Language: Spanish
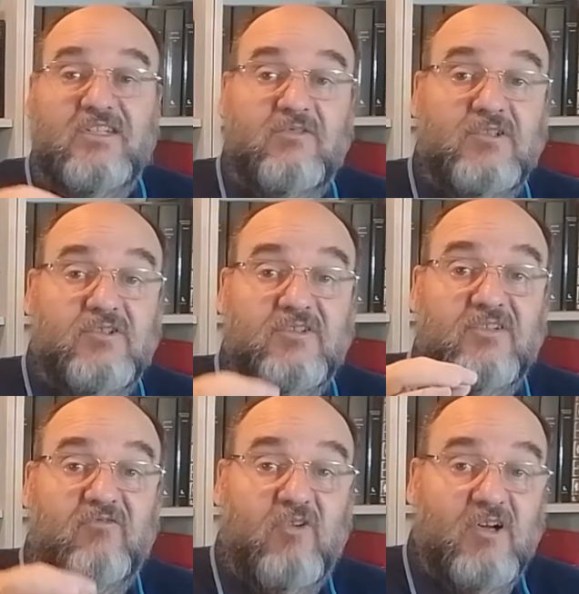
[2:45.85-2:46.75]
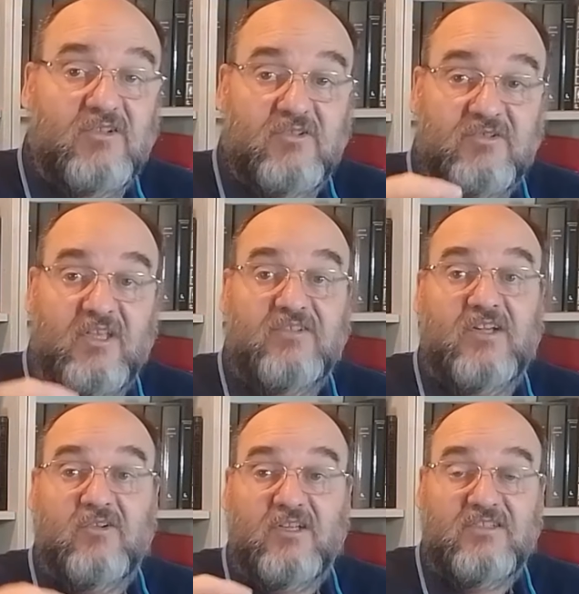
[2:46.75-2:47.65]
y nuestros esfuerzos
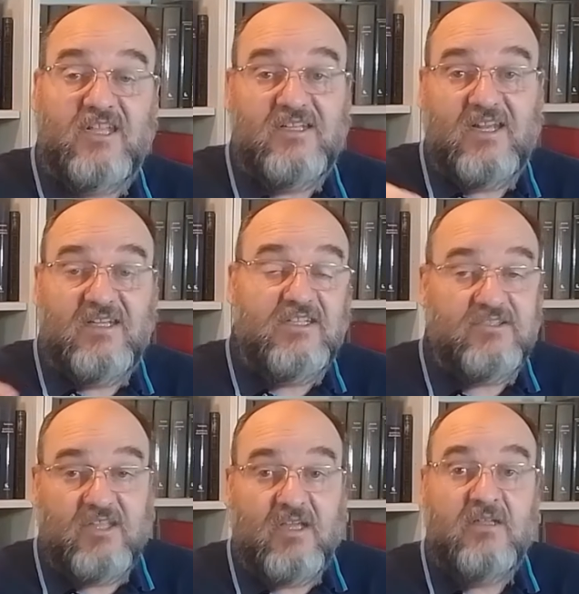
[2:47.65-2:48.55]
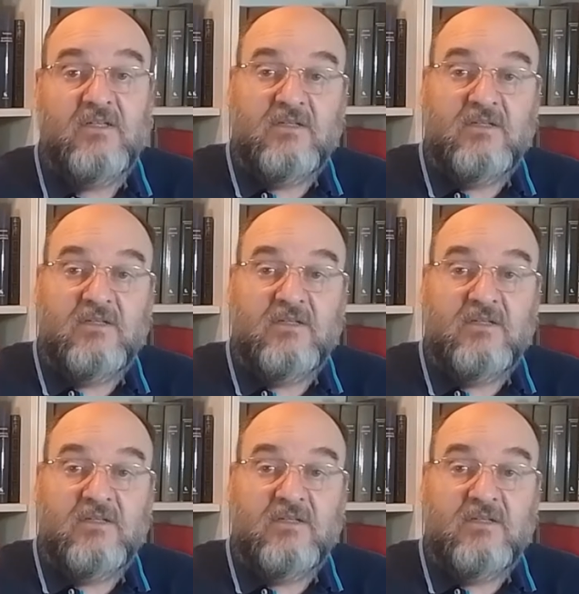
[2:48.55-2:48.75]
hacia lo que está en la lista,